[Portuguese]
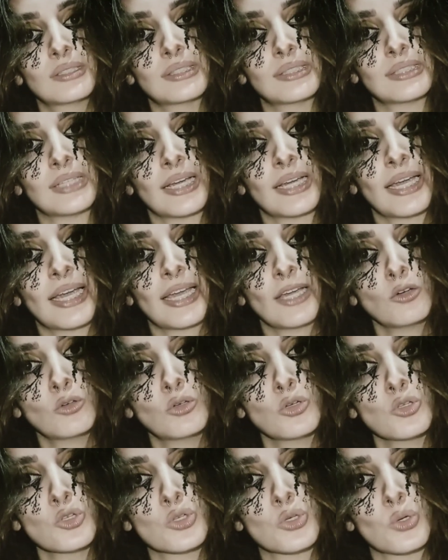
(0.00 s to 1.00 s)
se
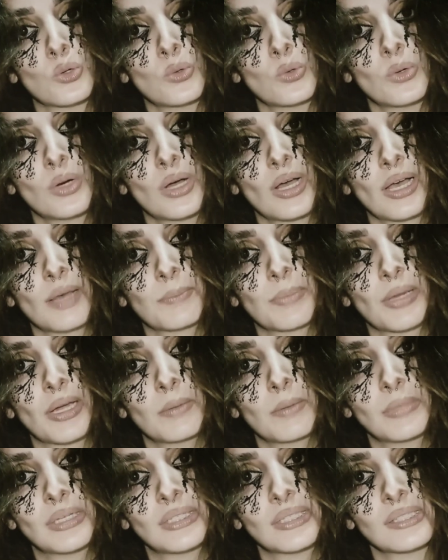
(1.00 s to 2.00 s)
recusou a
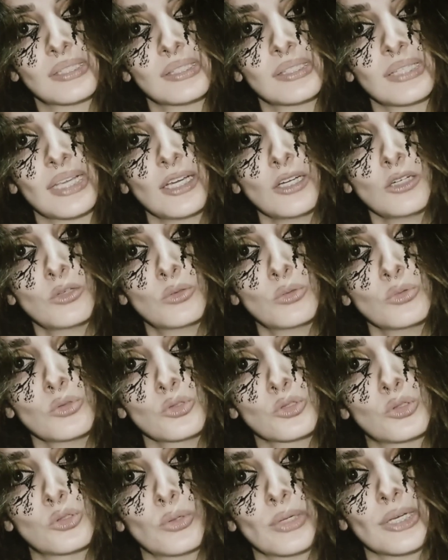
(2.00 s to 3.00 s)
permanecer com
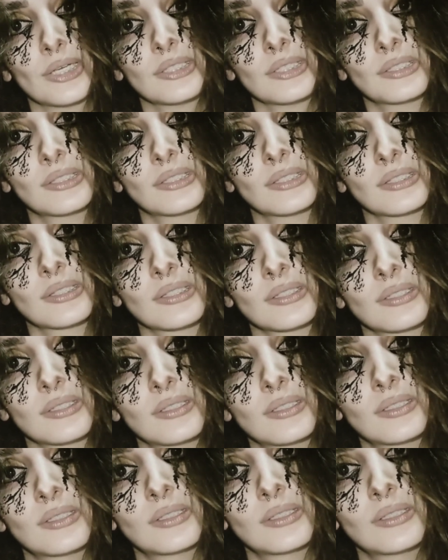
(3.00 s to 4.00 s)
os dois.
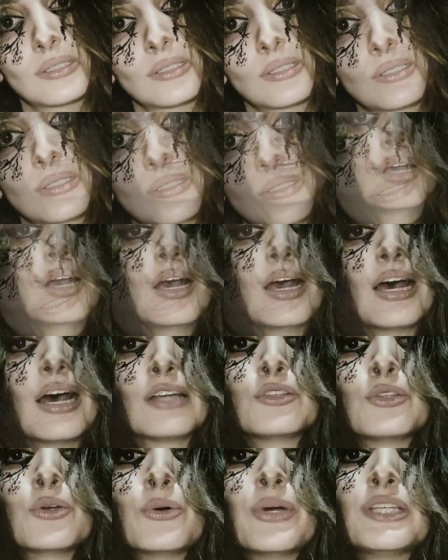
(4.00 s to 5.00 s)

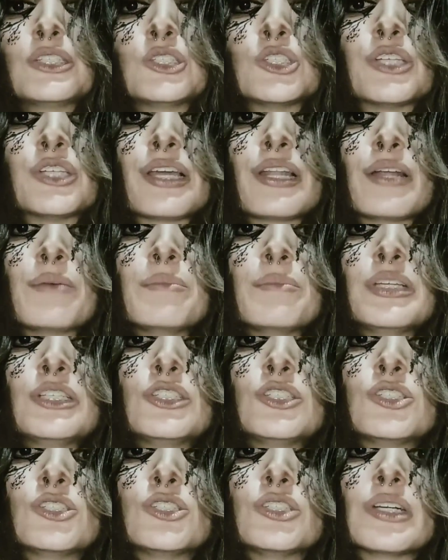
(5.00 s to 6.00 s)
A noite era
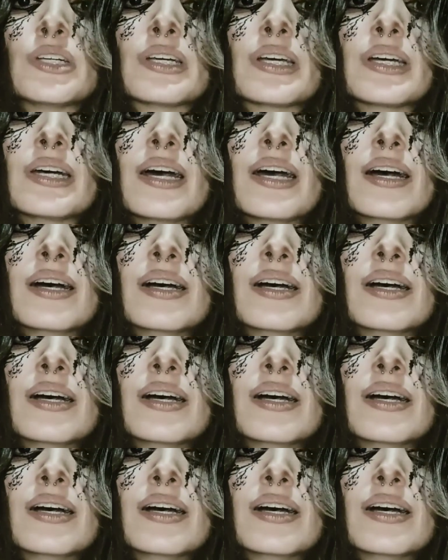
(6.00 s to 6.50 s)
mística